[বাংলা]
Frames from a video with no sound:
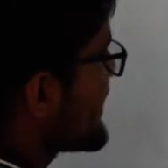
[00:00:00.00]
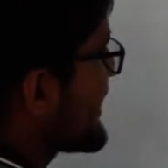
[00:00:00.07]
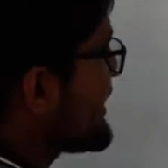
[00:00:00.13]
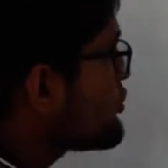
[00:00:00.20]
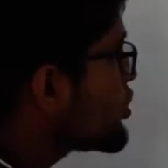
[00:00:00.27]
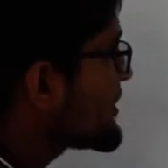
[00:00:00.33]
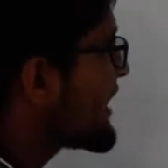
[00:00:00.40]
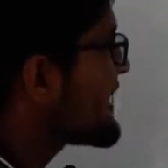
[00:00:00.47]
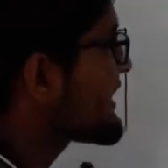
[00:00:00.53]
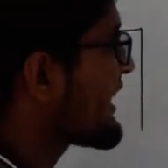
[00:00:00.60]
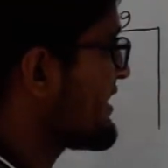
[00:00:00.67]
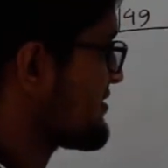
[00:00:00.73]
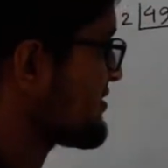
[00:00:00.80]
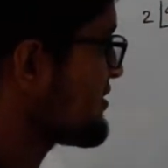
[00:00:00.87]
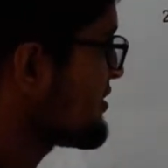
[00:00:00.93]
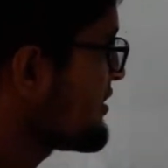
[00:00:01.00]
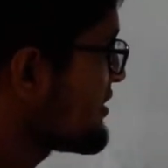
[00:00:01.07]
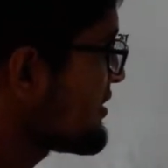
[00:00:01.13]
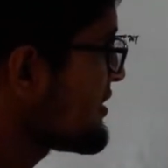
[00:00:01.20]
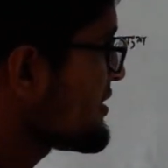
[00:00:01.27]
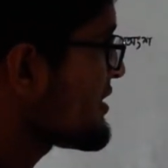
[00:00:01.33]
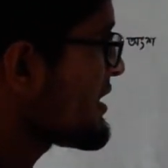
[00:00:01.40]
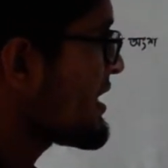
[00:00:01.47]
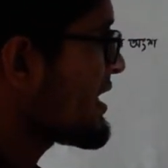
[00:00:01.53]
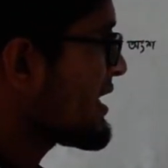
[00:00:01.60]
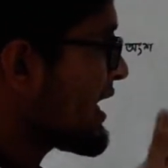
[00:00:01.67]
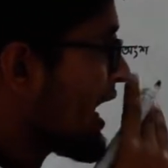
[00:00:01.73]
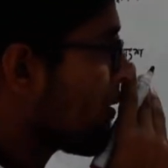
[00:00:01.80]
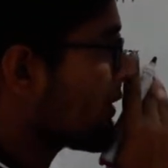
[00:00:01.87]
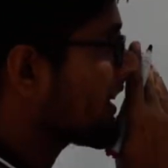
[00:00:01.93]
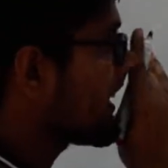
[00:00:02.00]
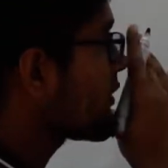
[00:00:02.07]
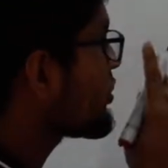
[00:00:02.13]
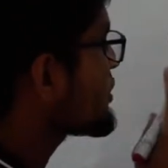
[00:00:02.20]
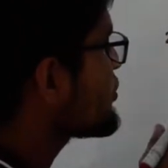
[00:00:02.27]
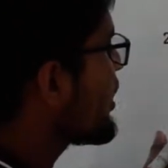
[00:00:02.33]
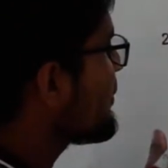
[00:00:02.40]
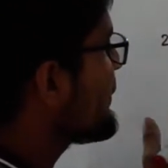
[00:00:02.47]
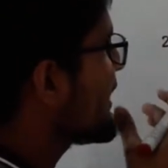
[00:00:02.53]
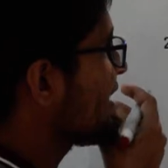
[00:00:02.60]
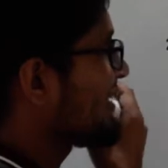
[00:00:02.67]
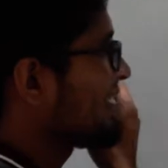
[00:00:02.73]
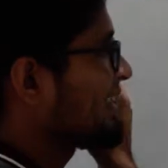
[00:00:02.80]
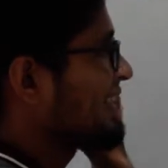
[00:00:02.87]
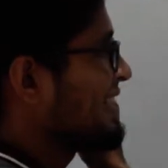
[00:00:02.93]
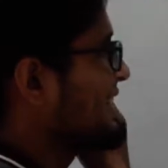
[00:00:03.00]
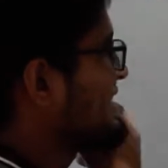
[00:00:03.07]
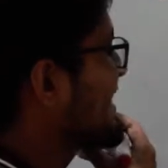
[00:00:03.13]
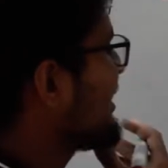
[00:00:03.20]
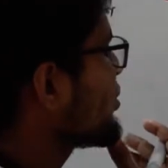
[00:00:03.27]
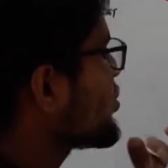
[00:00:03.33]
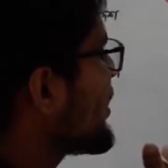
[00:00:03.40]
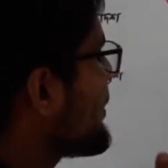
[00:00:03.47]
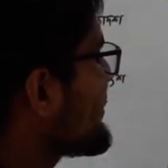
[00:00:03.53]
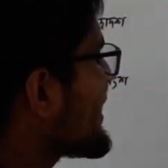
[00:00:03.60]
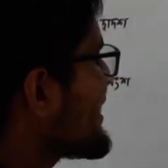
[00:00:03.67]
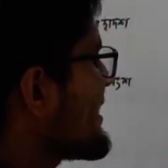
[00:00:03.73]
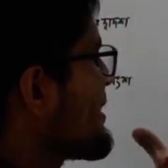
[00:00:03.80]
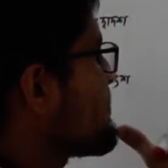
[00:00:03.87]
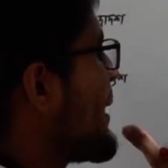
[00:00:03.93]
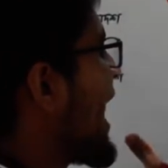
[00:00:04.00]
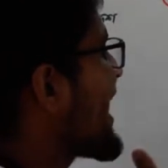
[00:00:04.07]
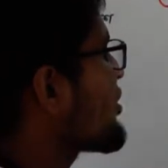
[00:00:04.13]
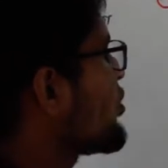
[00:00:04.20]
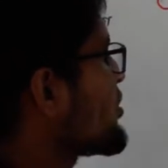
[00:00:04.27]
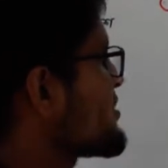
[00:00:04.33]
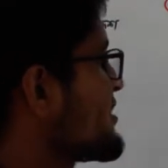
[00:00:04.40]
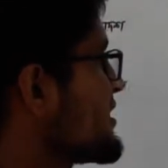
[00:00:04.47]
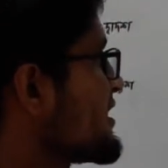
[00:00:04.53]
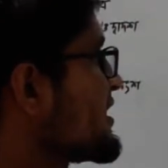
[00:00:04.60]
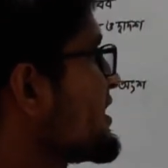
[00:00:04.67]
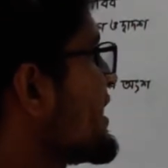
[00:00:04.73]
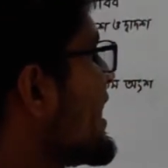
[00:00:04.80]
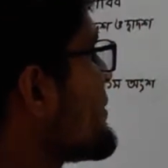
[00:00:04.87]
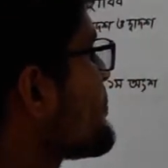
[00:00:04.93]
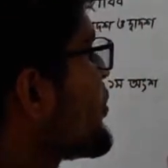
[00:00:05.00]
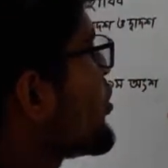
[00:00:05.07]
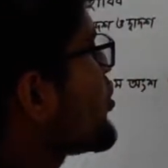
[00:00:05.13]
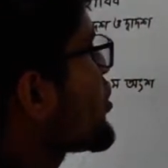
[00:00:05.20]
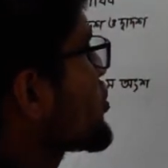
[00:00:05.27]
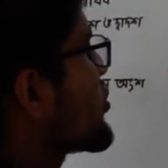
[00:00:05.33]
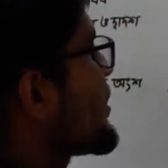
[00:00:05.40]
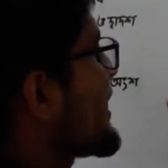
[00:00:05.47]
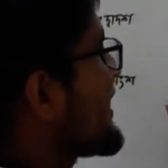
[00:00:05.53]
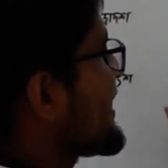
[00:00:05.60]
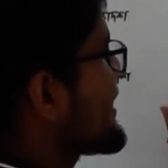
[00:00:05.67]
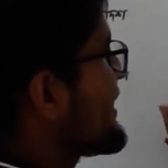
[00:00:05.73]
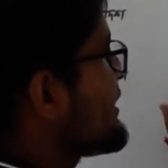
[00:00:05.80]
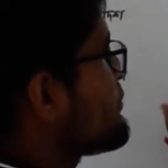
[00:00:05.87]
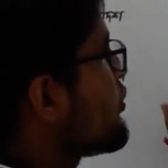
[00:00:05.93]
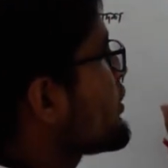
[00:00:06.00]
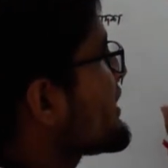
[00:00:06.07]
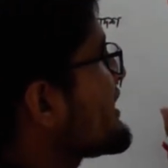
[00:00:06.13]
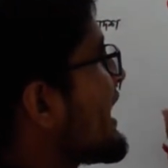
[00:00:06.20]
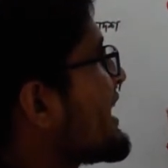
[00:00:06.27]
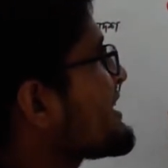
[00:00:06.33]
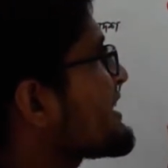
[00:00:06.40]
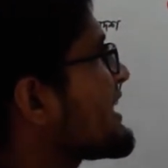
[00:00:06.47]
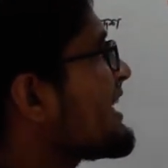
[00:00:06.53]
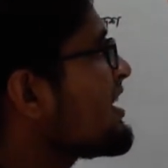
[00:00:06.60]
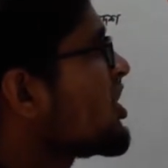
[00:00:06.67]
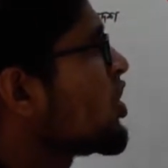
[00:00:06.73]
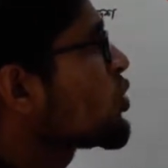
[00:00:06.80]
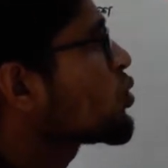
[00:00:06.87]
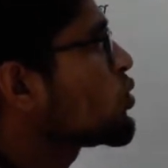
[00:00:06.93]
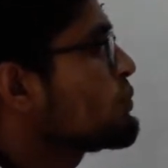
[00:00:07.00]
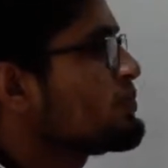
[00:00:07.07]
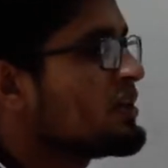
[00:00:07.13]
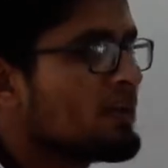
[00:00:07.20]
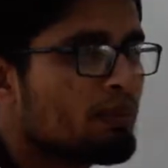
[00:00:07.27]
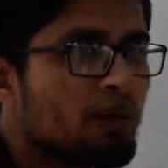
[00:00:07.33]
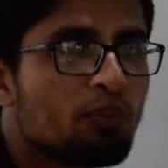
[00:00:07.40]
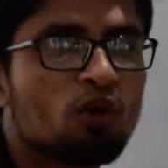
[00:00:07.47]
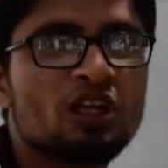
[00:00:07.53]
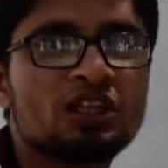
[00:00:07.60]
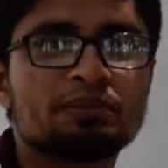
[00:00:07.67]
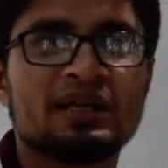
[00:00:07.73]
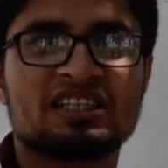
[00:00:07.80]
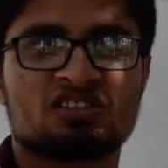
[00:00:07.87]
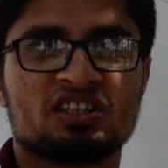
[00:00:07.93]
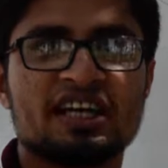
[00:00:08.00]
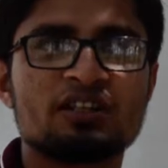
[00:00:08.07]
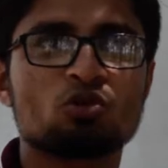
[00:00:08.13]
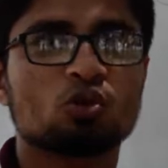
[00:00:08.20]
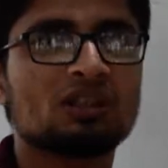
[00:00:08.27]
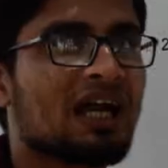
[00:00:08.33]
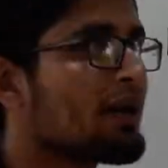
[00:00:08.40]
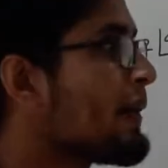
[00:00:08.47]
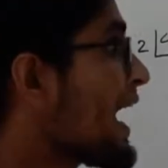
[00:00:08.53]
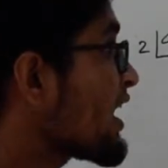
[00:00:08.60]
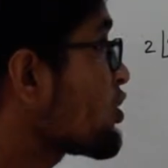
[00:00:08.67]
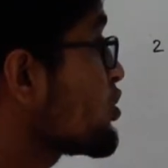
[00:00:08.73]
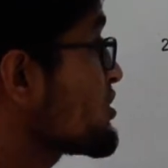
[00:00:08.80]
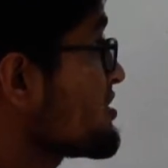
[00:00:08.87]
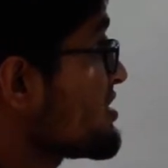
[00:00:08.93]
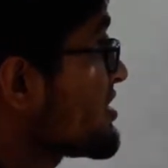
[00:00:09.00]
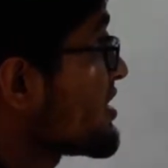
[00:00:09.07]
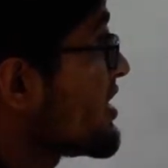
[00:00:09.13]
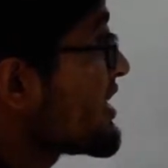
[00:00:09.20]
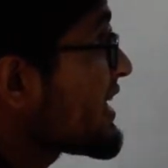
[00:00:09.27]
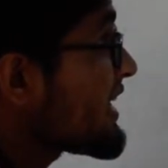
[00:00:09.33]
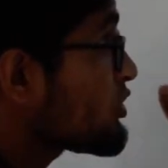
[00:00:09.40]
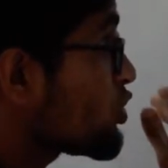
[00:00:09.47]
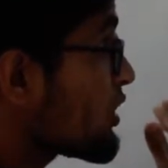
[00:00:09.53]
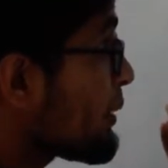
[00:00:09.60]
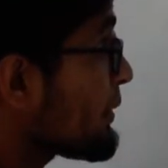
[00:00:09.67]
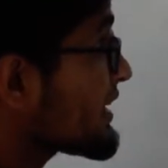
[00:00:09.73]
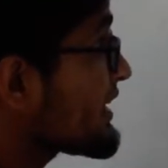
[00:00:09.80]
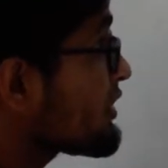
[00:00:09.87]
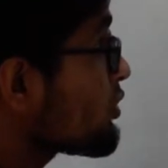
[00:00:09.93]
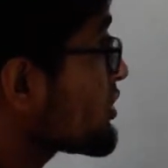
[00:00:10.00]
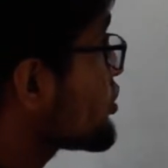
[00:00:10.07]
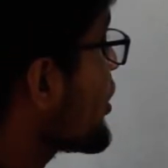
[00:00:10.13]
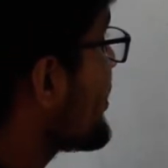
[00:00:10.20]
এই দুইটারই কাজ আমার কি করতে হবে যেহেতু আমি ভাগ করছি এই পূর্ণ সংখ্যাটাকে এই ফোর্টি নাইনকে বিপরীত বেশ এই টু দ্বারা ভাগ করছি এর জন্য আমার কি করতে